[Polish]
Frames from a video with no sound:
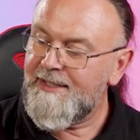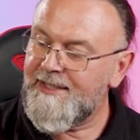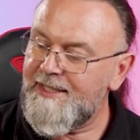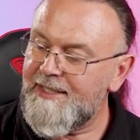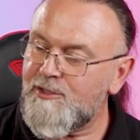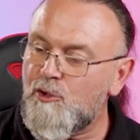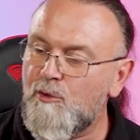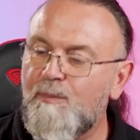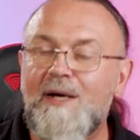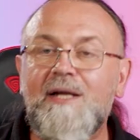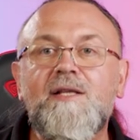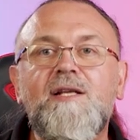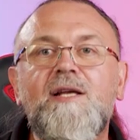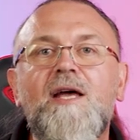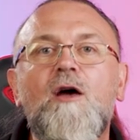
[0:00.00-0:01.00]
jest
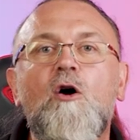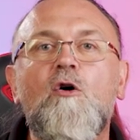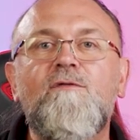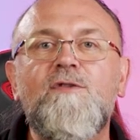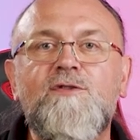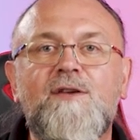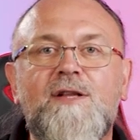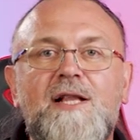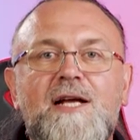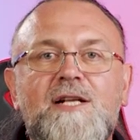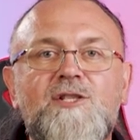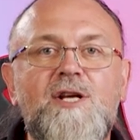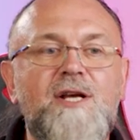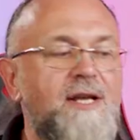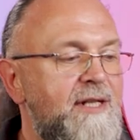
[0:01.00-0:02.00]
oparte o
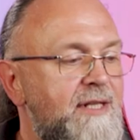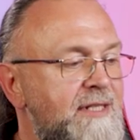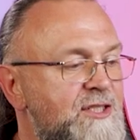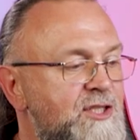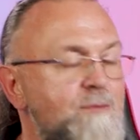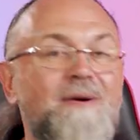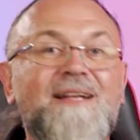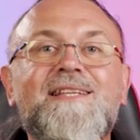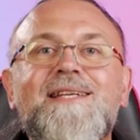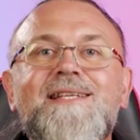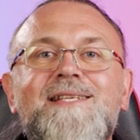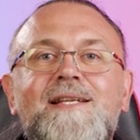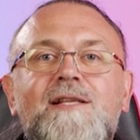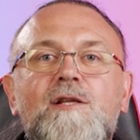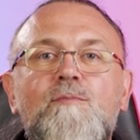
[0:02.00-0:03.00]
wyświetlacze czy
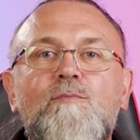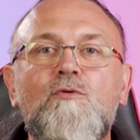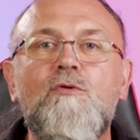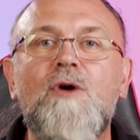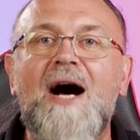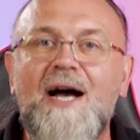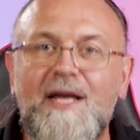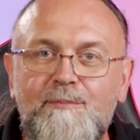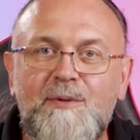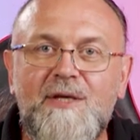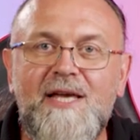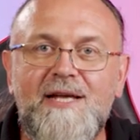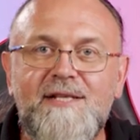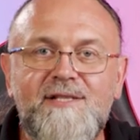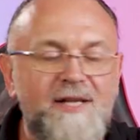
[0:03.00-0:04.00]
matrycę typu
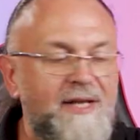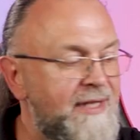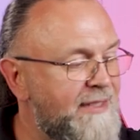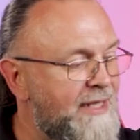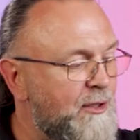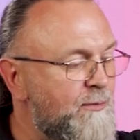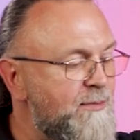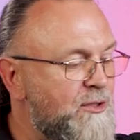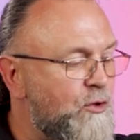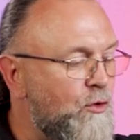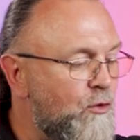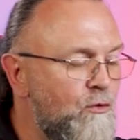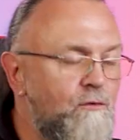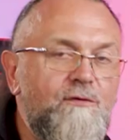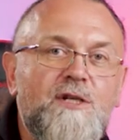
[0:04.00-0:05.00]
IPS. Natomiast
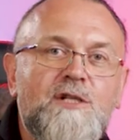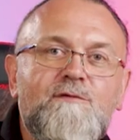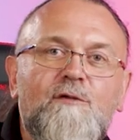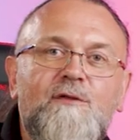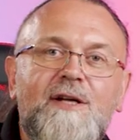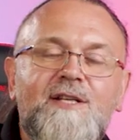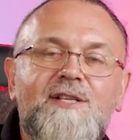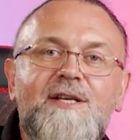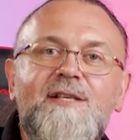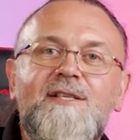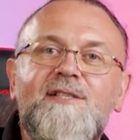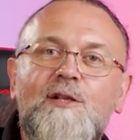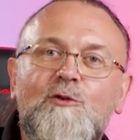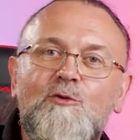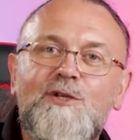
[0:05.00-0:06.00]
również w ofercie
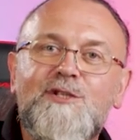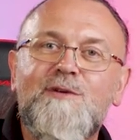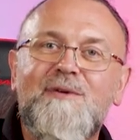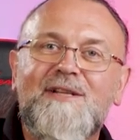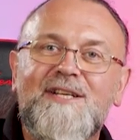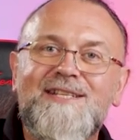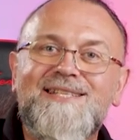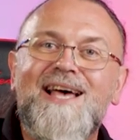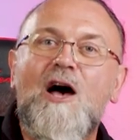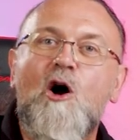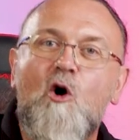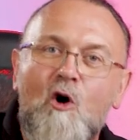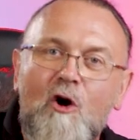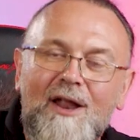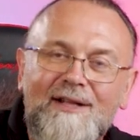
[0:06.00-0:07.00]
znajduje się matryca
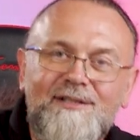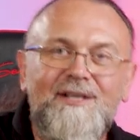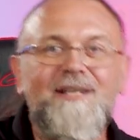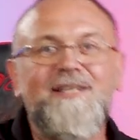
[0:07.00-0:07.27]
OLED.